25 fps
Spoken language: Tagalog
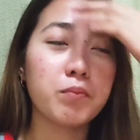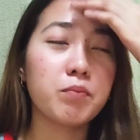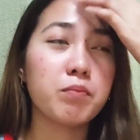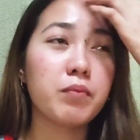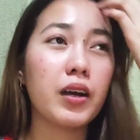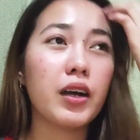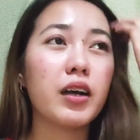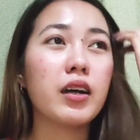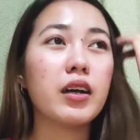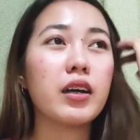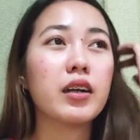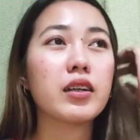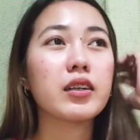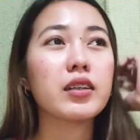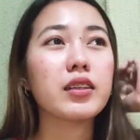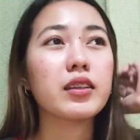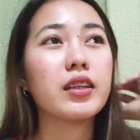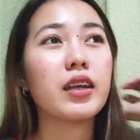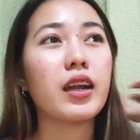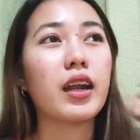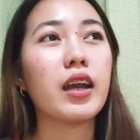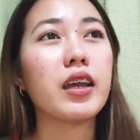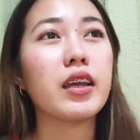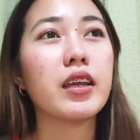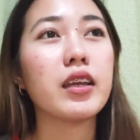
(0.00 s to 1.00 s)

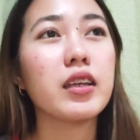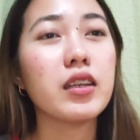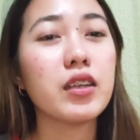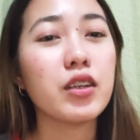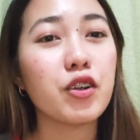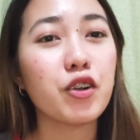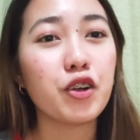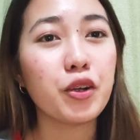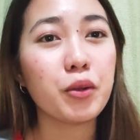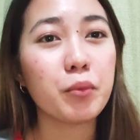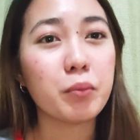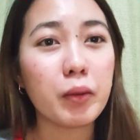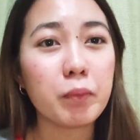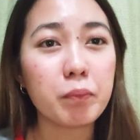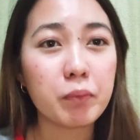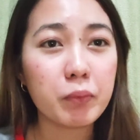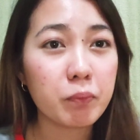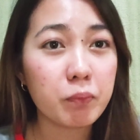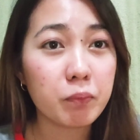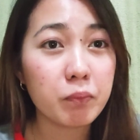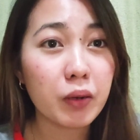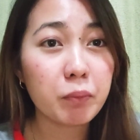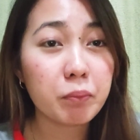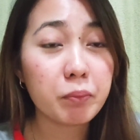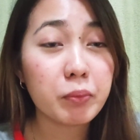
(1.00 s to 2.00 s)
mag-dry or map
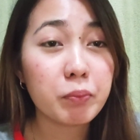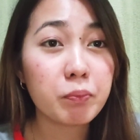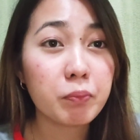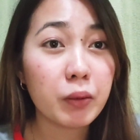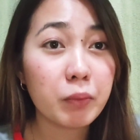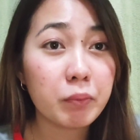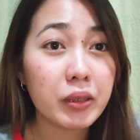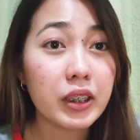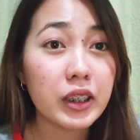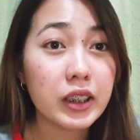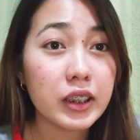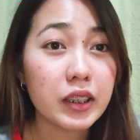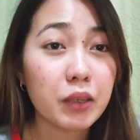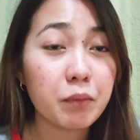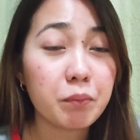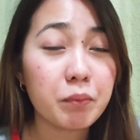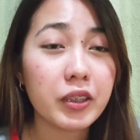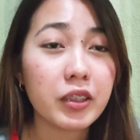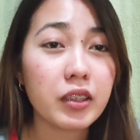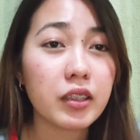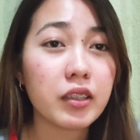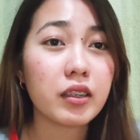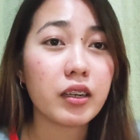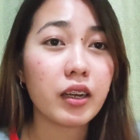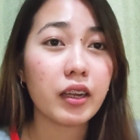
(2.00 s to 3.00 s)
mapabilis ang
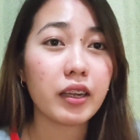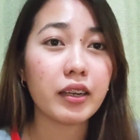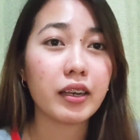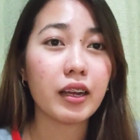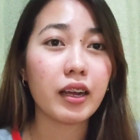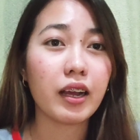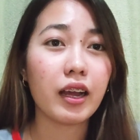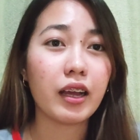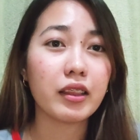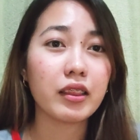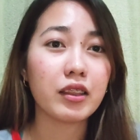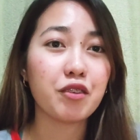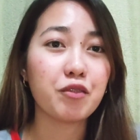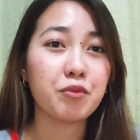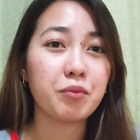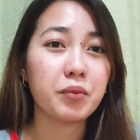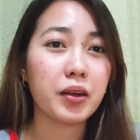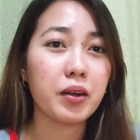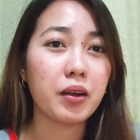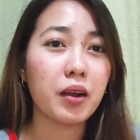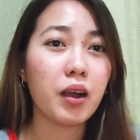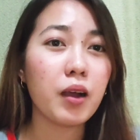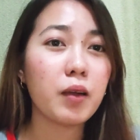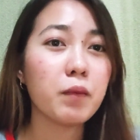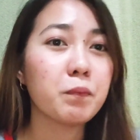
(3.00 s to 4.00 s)
pagda-dry ng ating
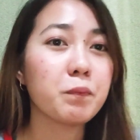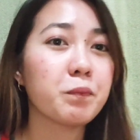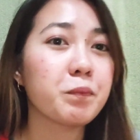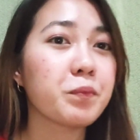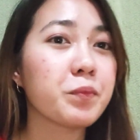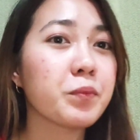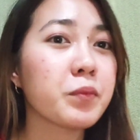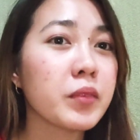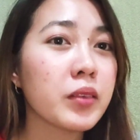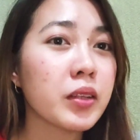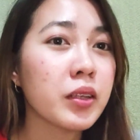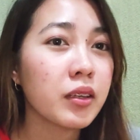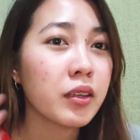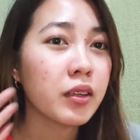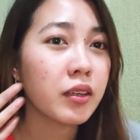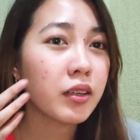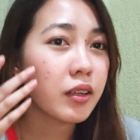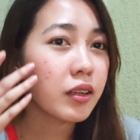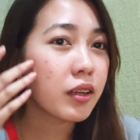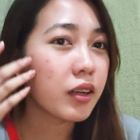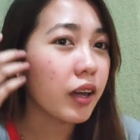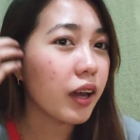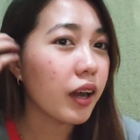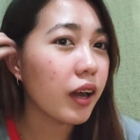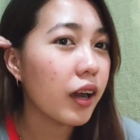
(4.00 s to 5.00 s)
mga
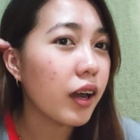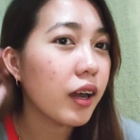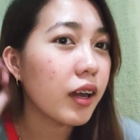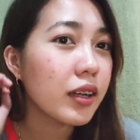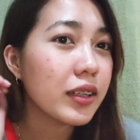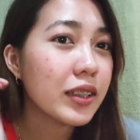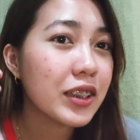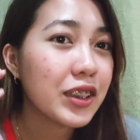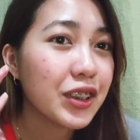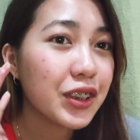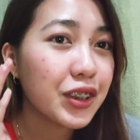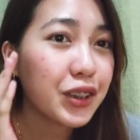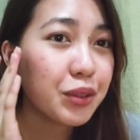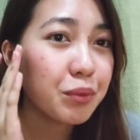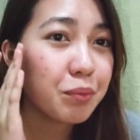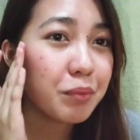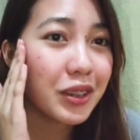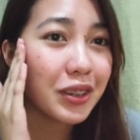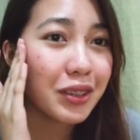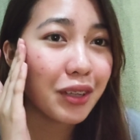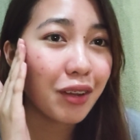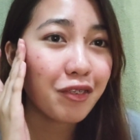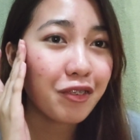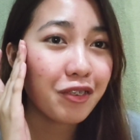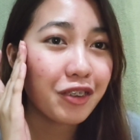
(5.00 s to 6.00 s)

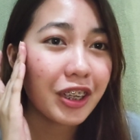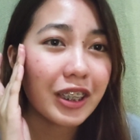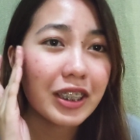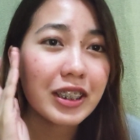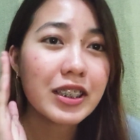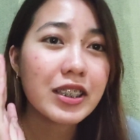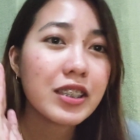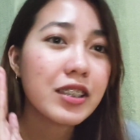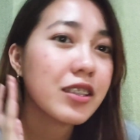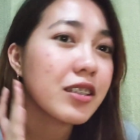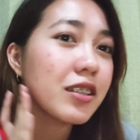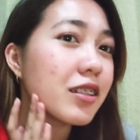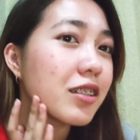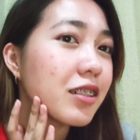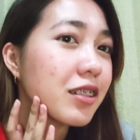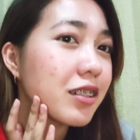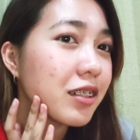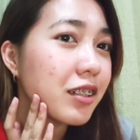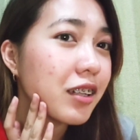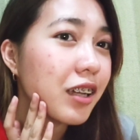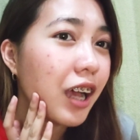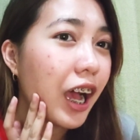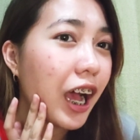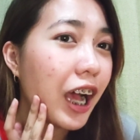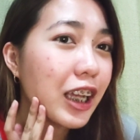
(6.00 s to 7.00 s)
chismis sa face.
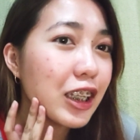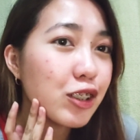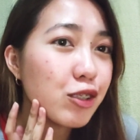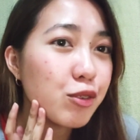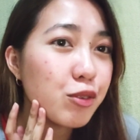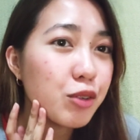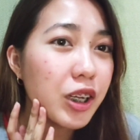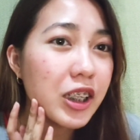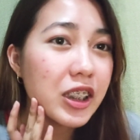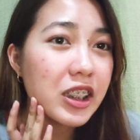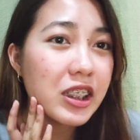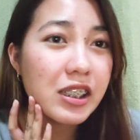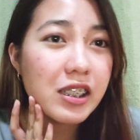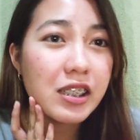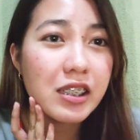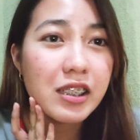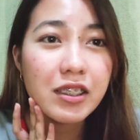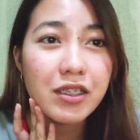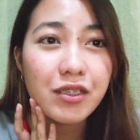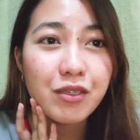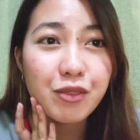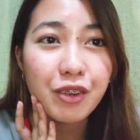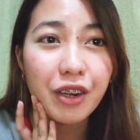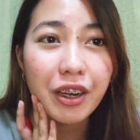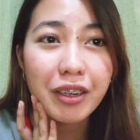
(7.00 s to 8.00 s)
As you can
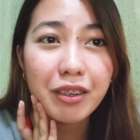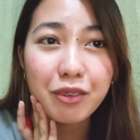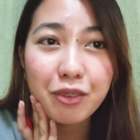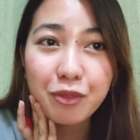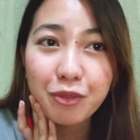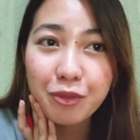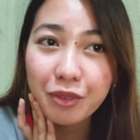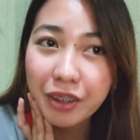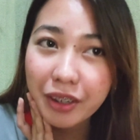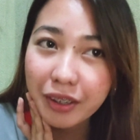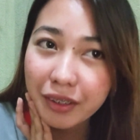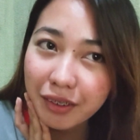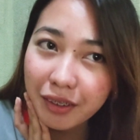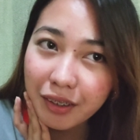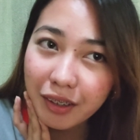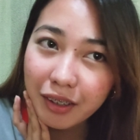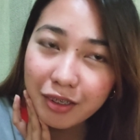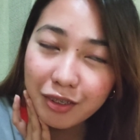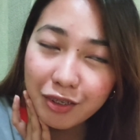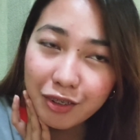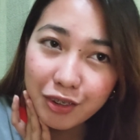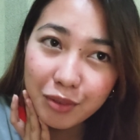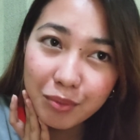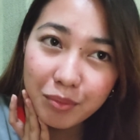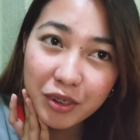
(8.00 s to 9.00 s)
see, dry na dry na
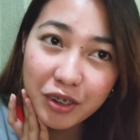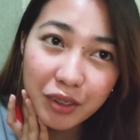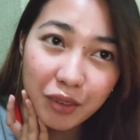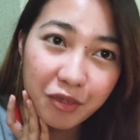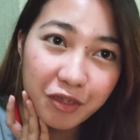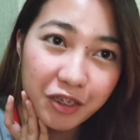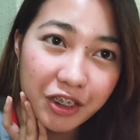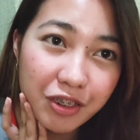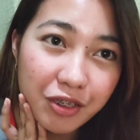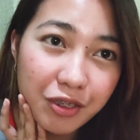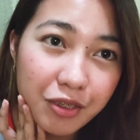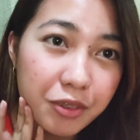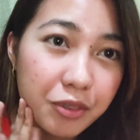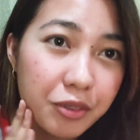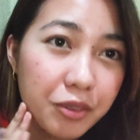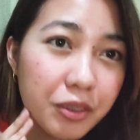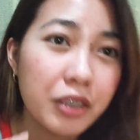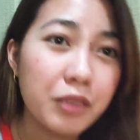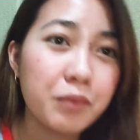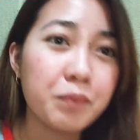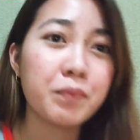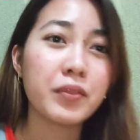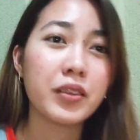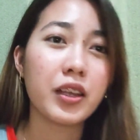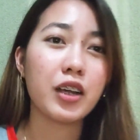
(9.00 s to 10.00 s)
ang chismis sa face ko
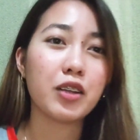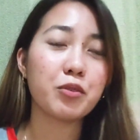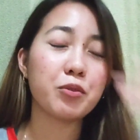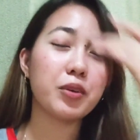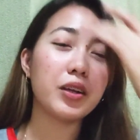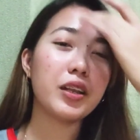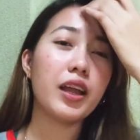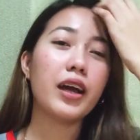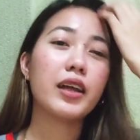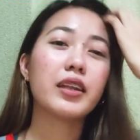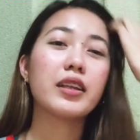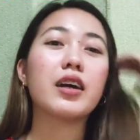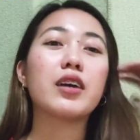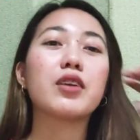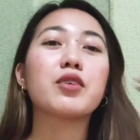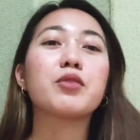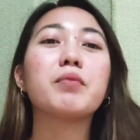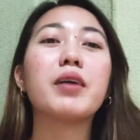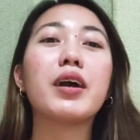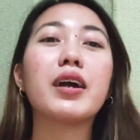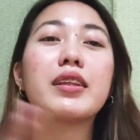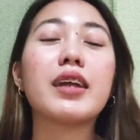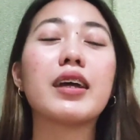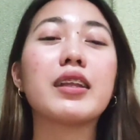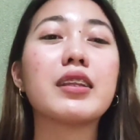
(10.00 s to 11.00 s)
at wala na.
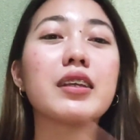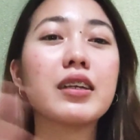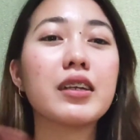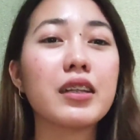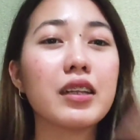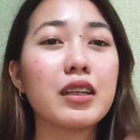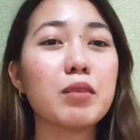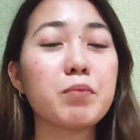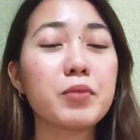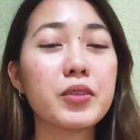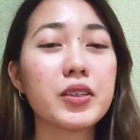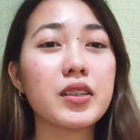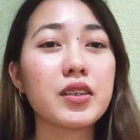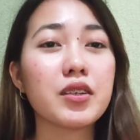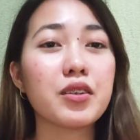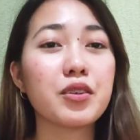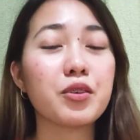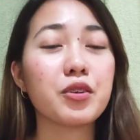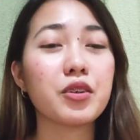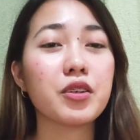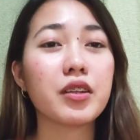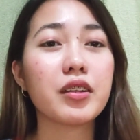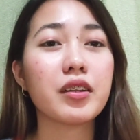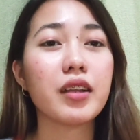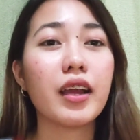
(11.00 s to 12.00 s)
Yung mga dating clips na
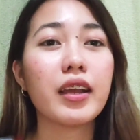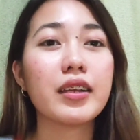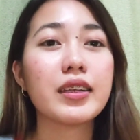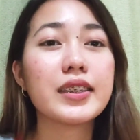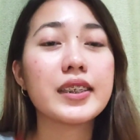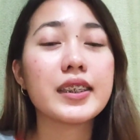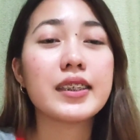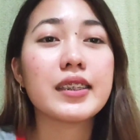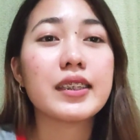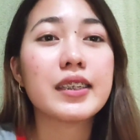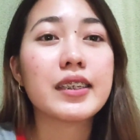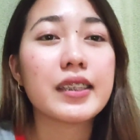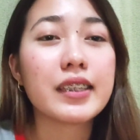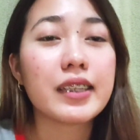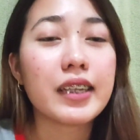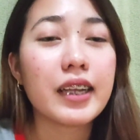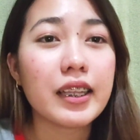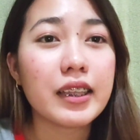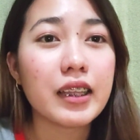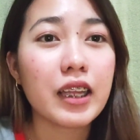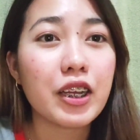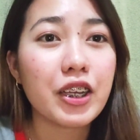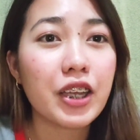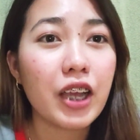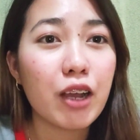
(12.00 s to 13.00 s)
yon ay
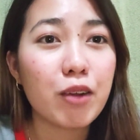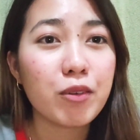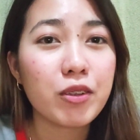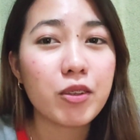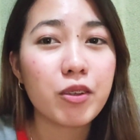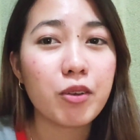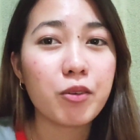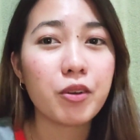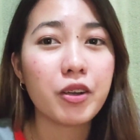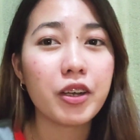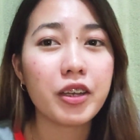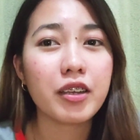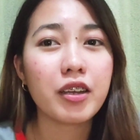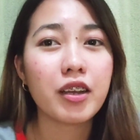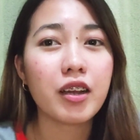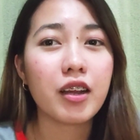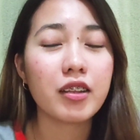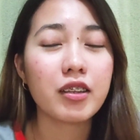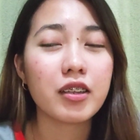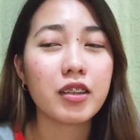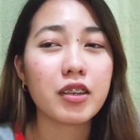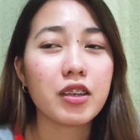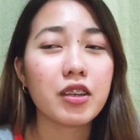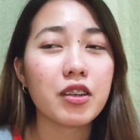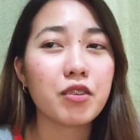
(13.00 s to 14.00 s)
nagkatagawat ako kaya
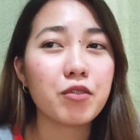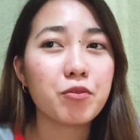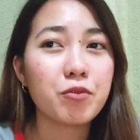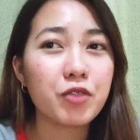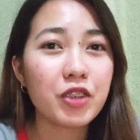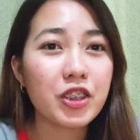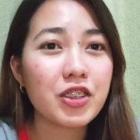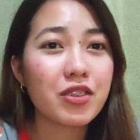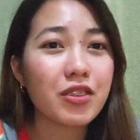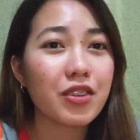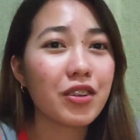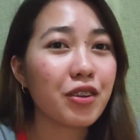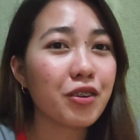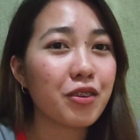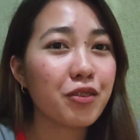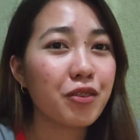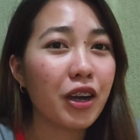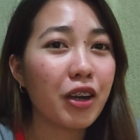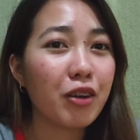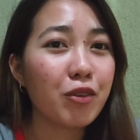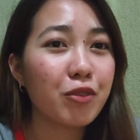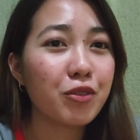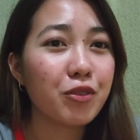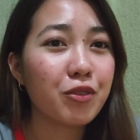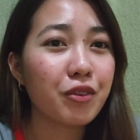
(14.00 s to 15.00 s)
nag-invest
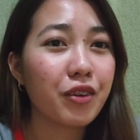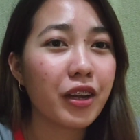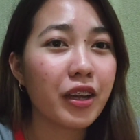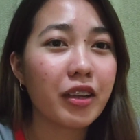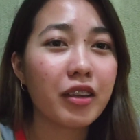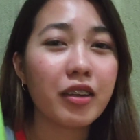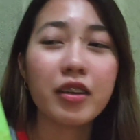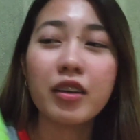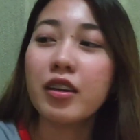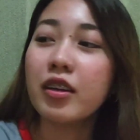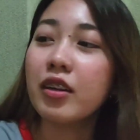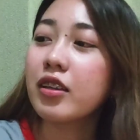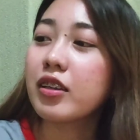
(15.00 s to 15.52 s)
talaga ako dry